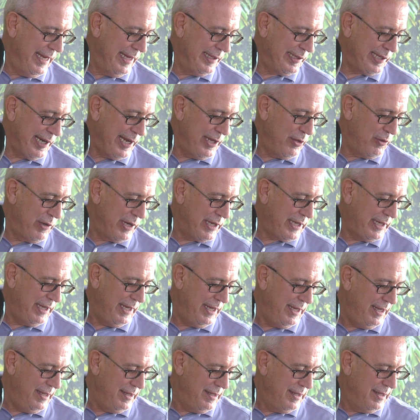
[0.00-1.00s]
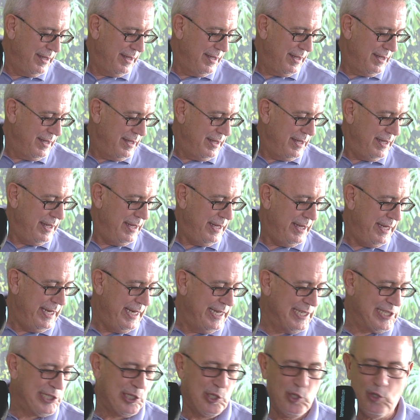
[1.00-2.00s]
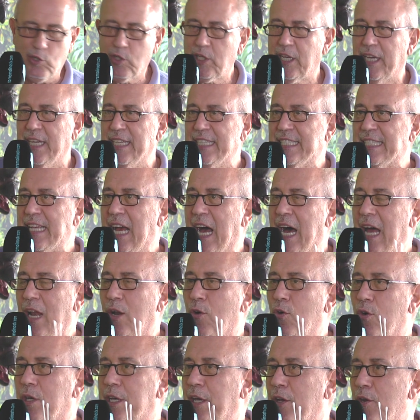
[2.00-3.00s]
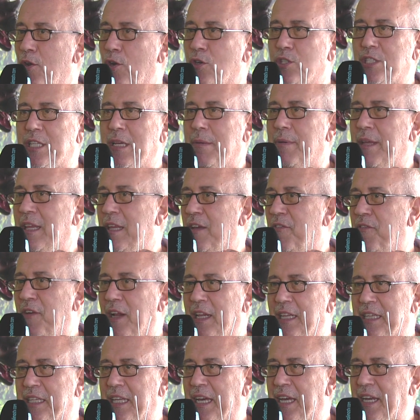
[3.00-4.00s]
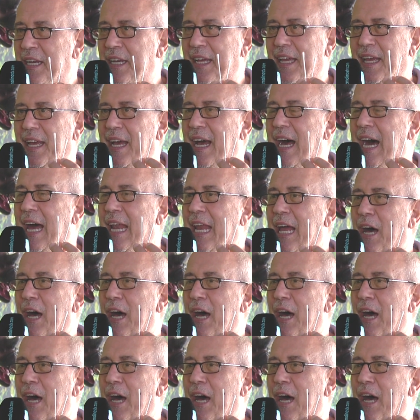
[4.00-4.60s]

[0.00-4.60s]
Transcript: He traído aquí esto que es algo que no os debe de faltar a